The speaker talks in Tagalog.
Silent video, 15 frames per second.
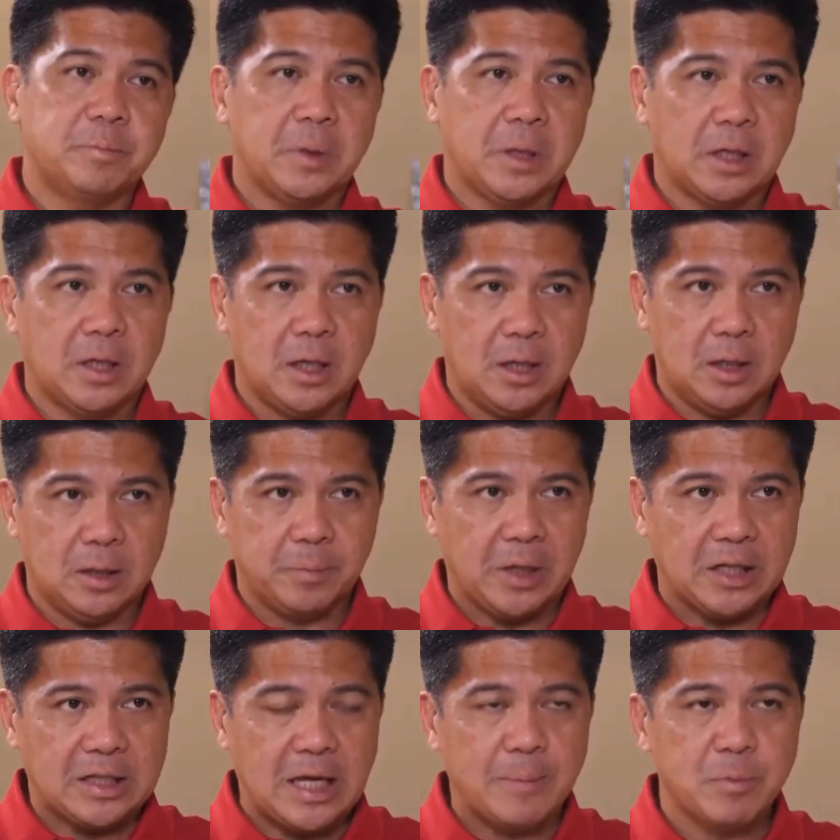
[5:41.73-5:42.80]
pag, uh,
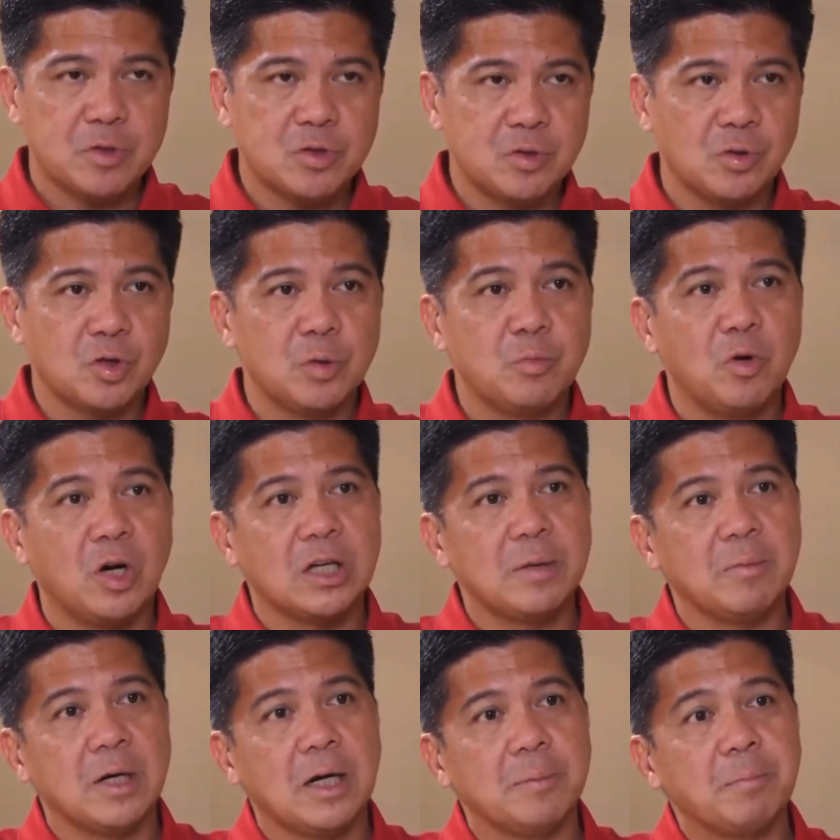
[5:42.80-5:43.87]
pagkatapos doon, kumuha ka
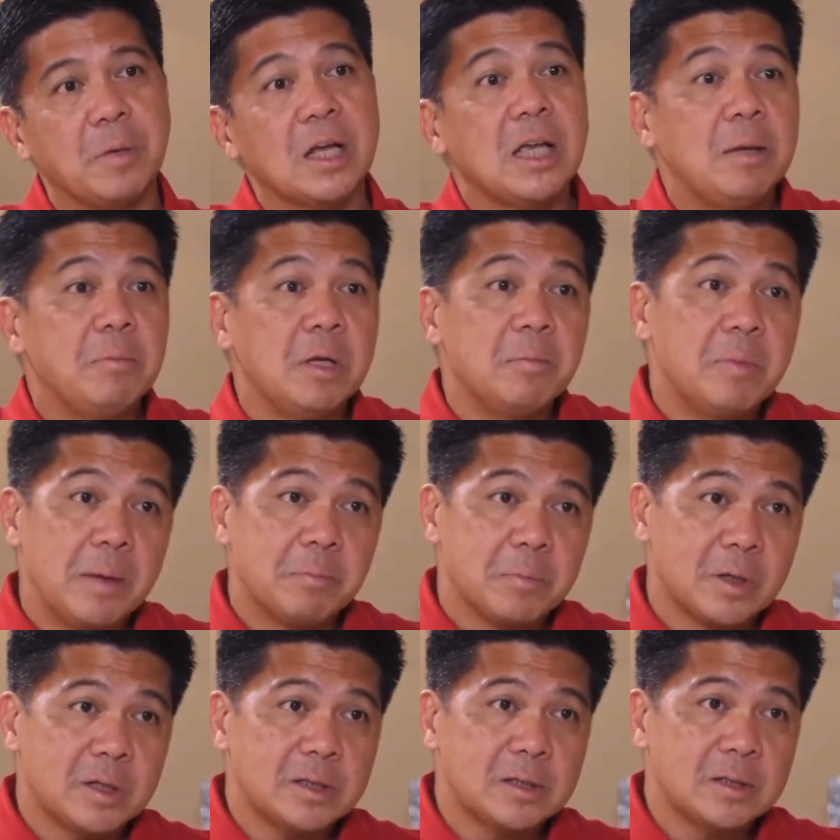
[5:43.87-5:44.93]
ng mga pag-ibig
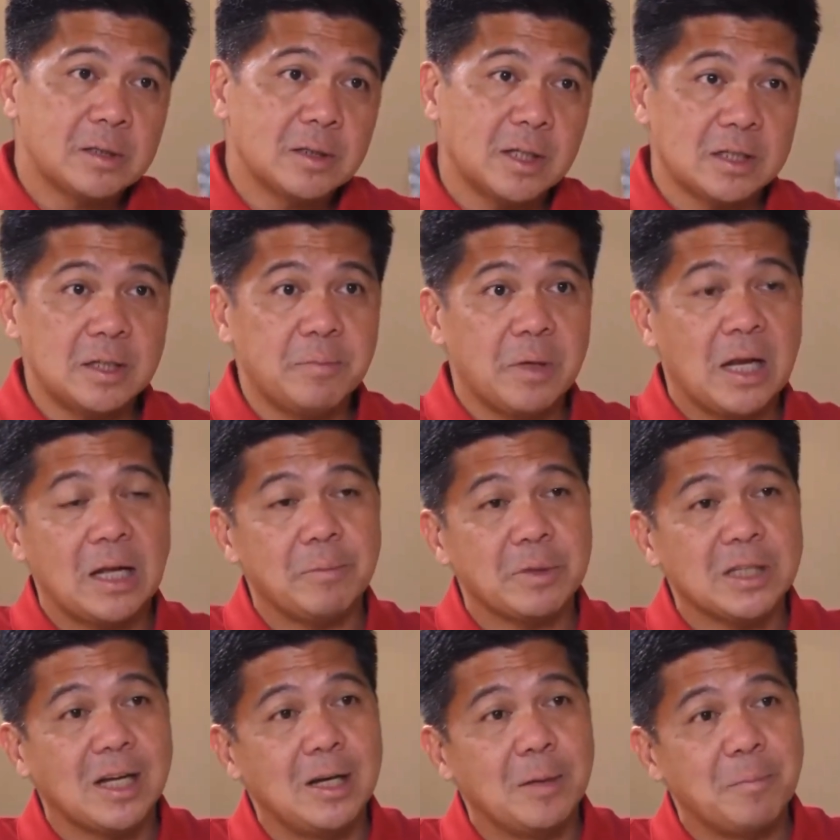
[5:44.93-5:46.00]
members, kasi
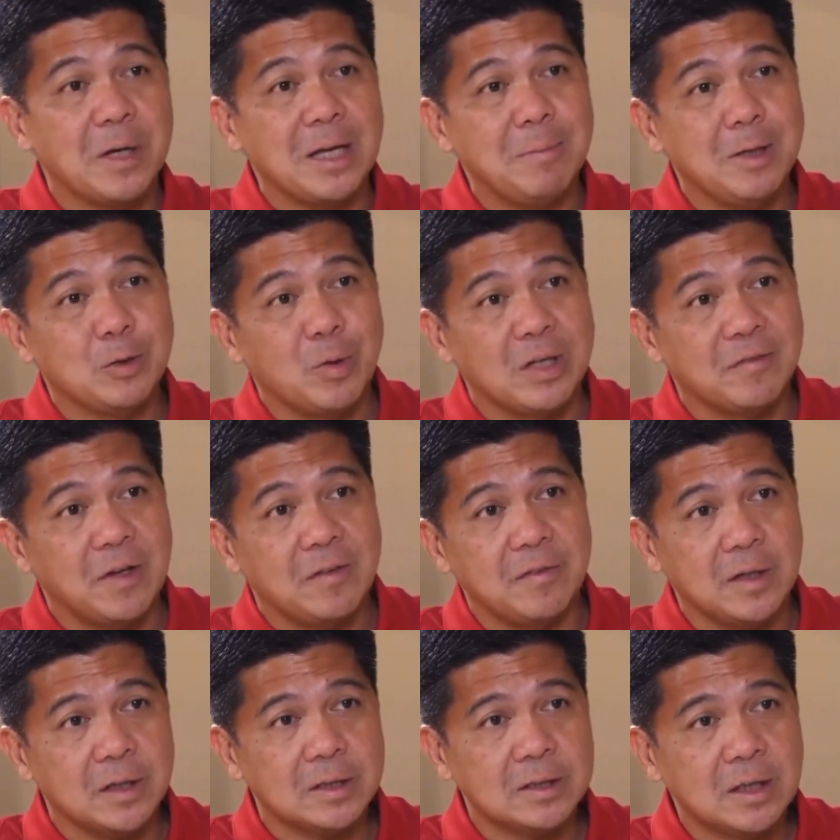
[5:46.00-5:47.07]
matagal ang pag-ibig, 25
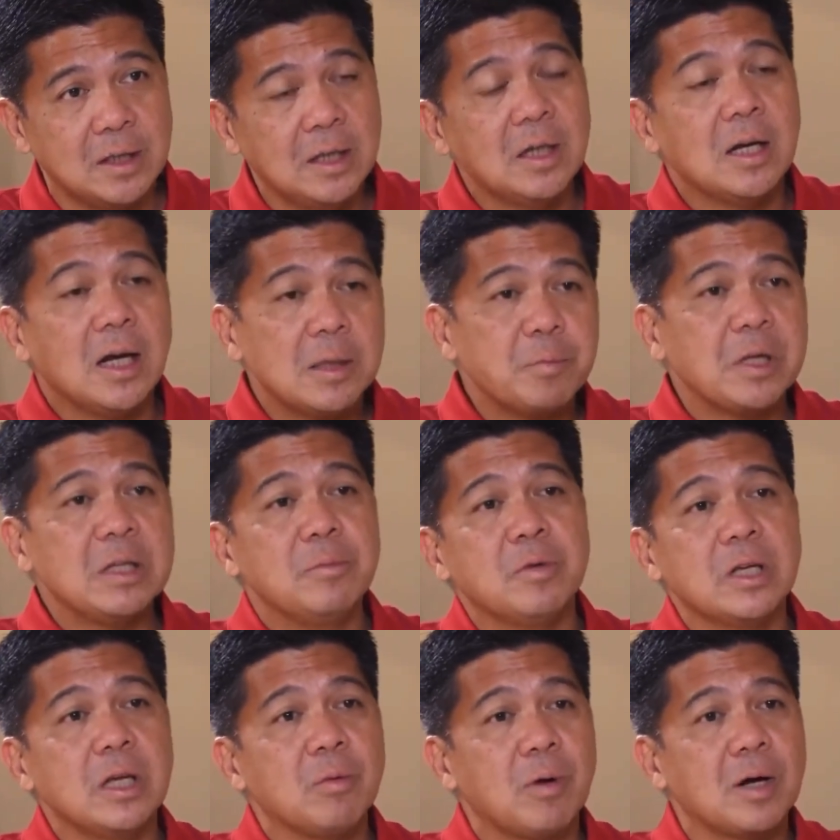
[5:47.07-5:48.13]
years, at pwede
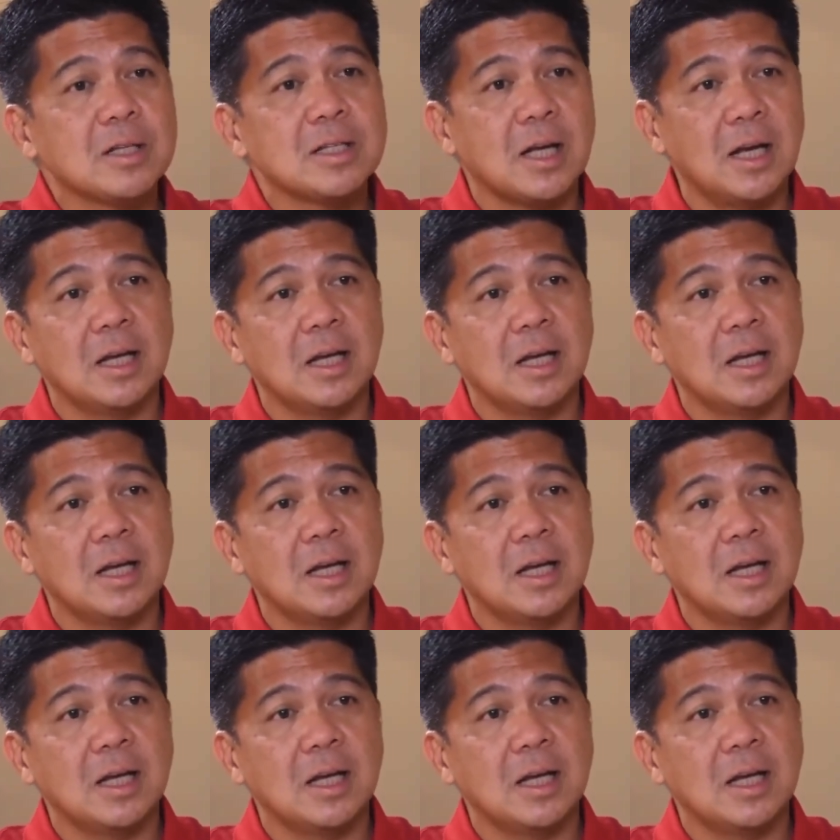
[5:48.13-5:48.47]
mong i-award sa